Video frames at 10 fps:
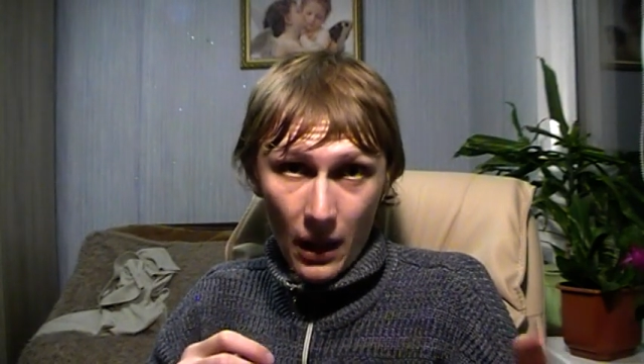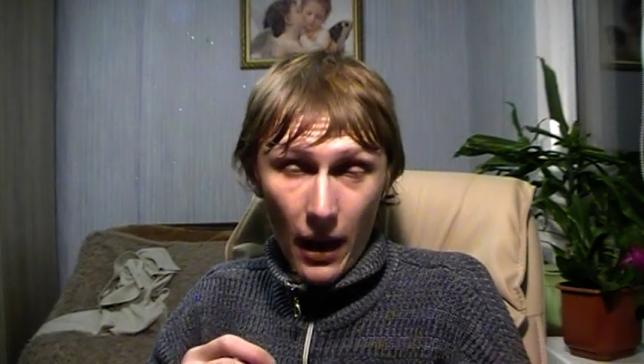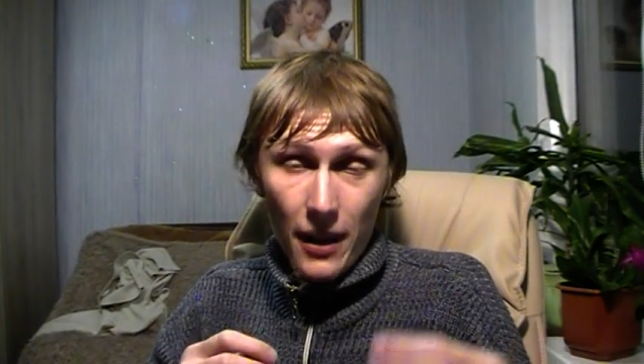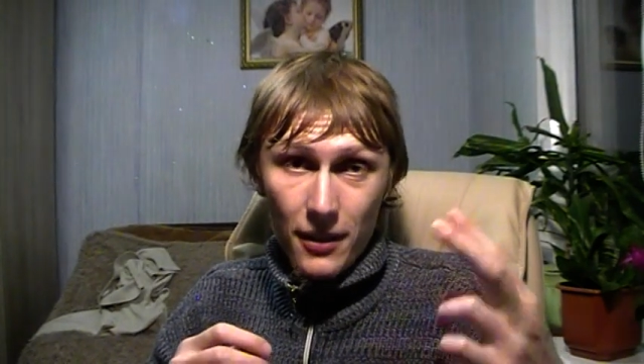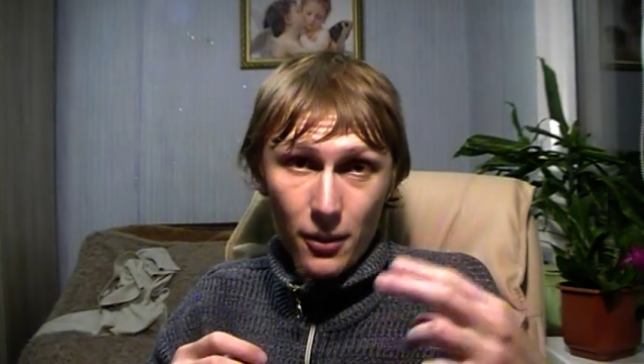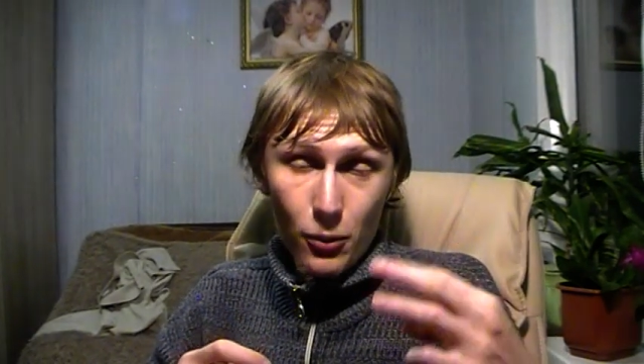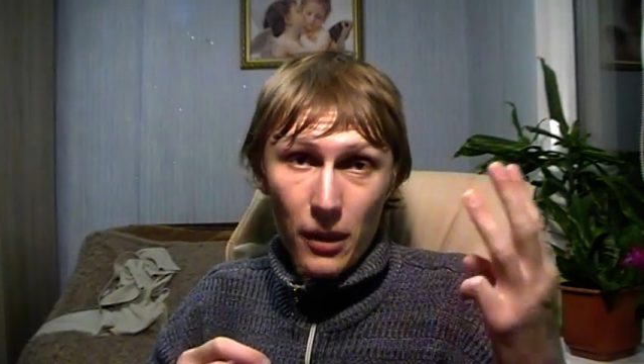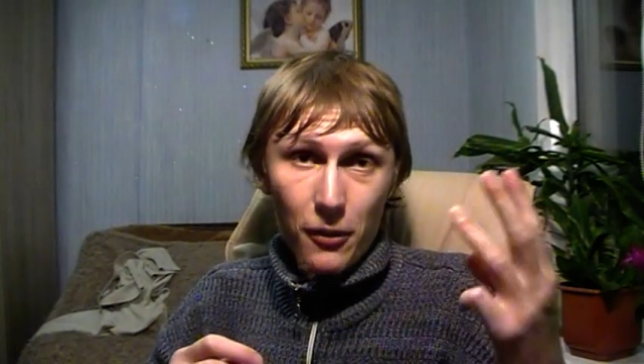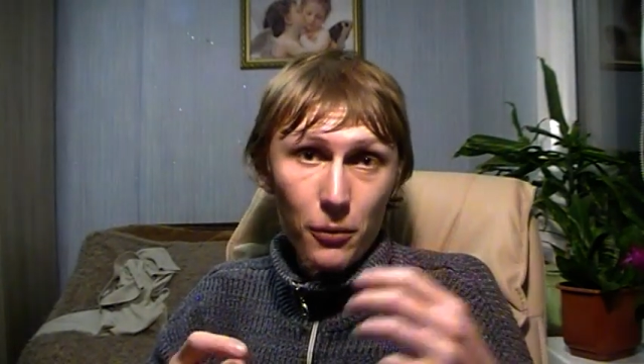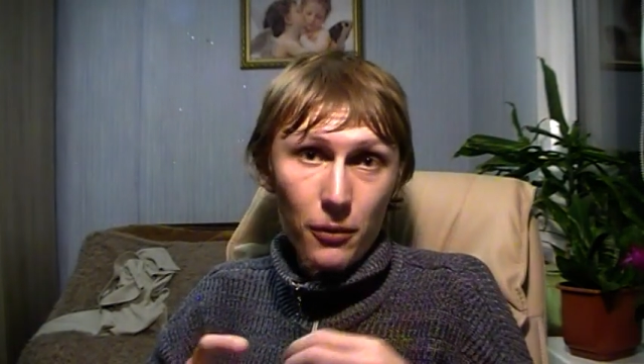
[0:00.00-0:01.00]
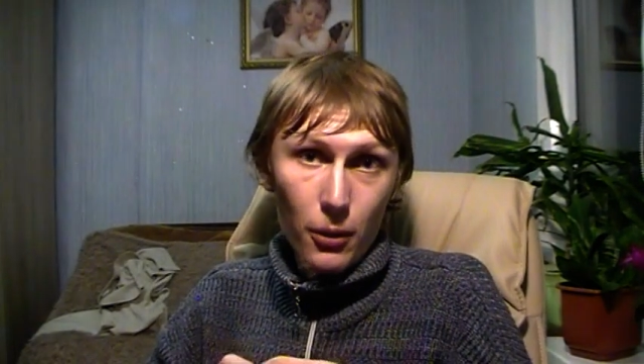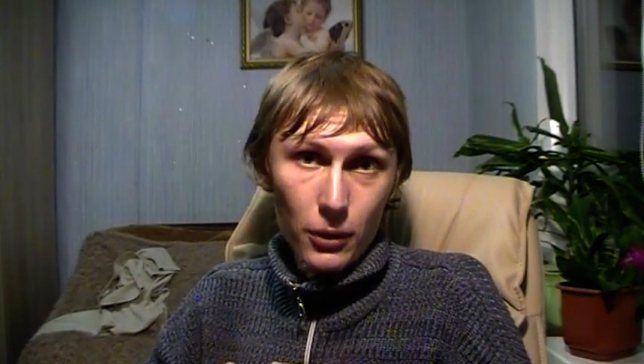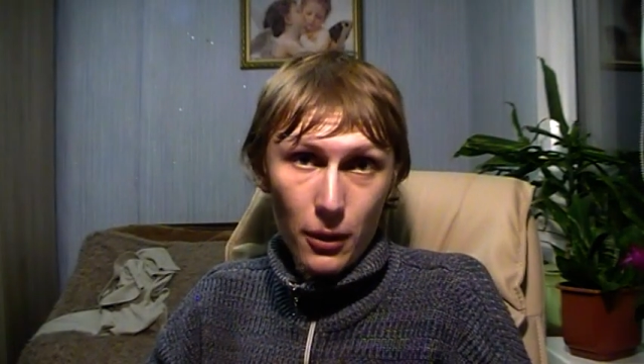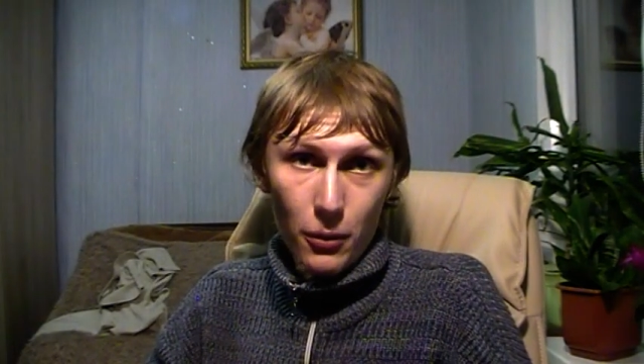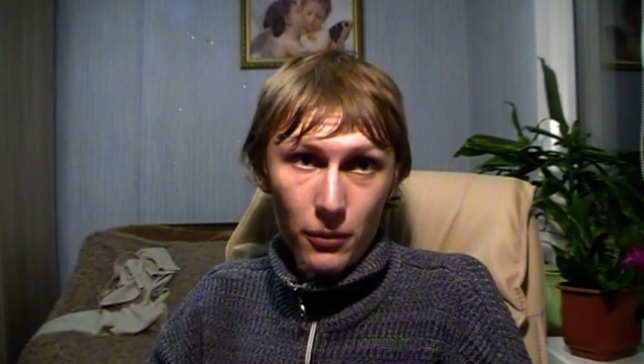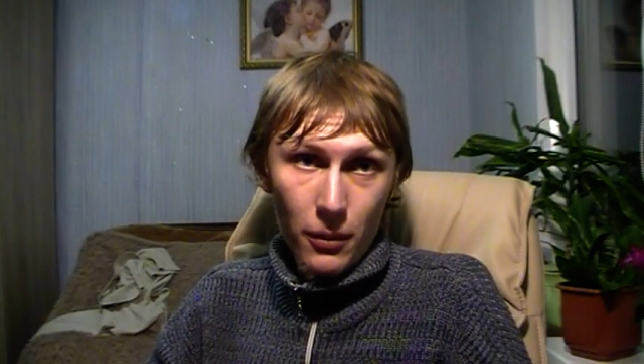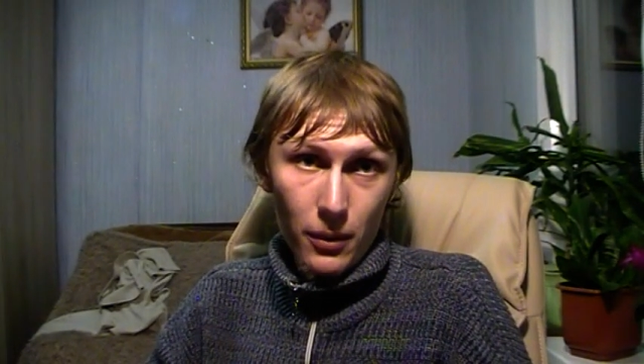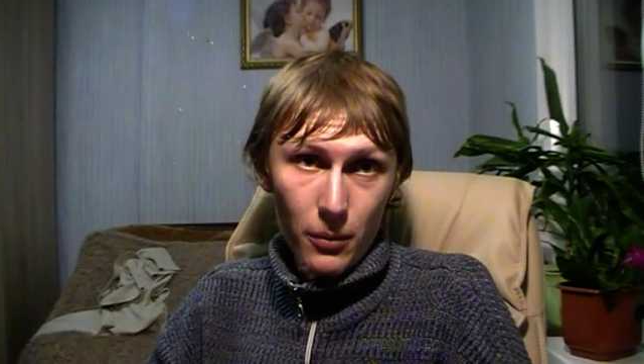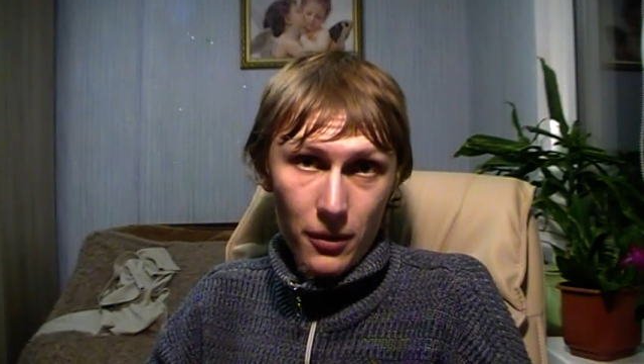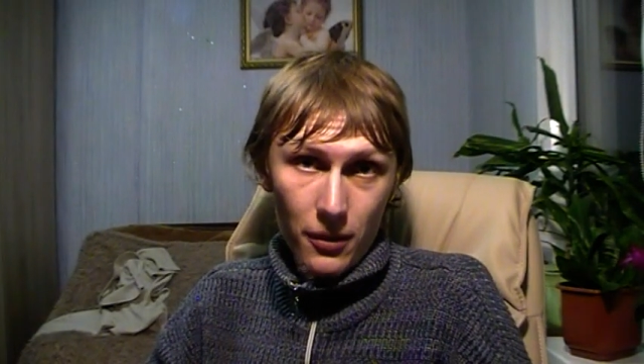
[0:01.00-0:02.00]
Один, ну максимум два удара он вам
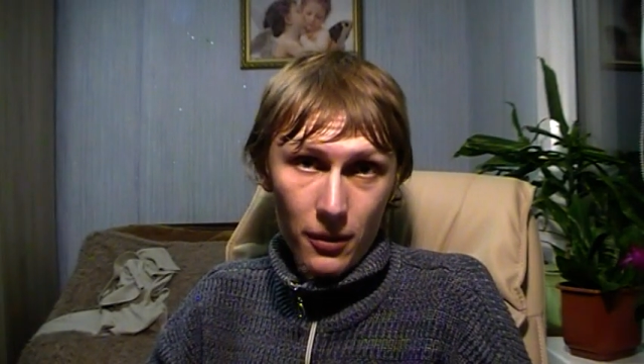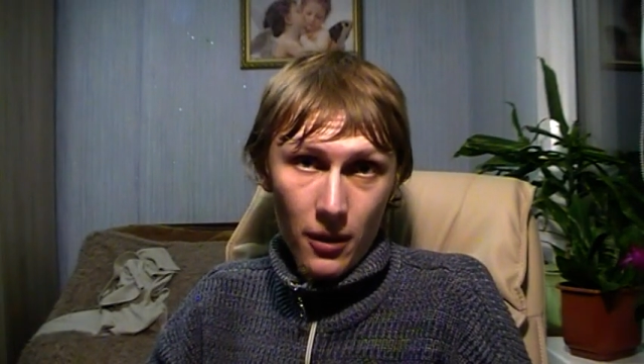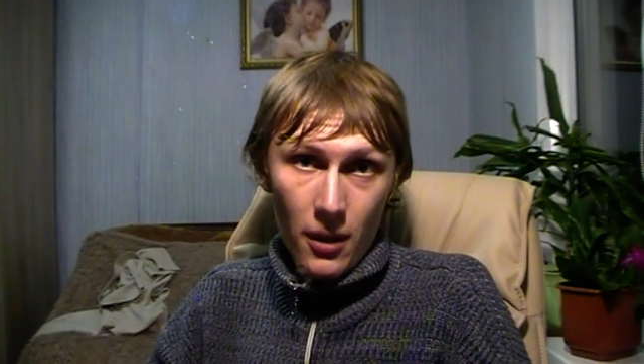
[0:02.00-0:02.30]
выбросит.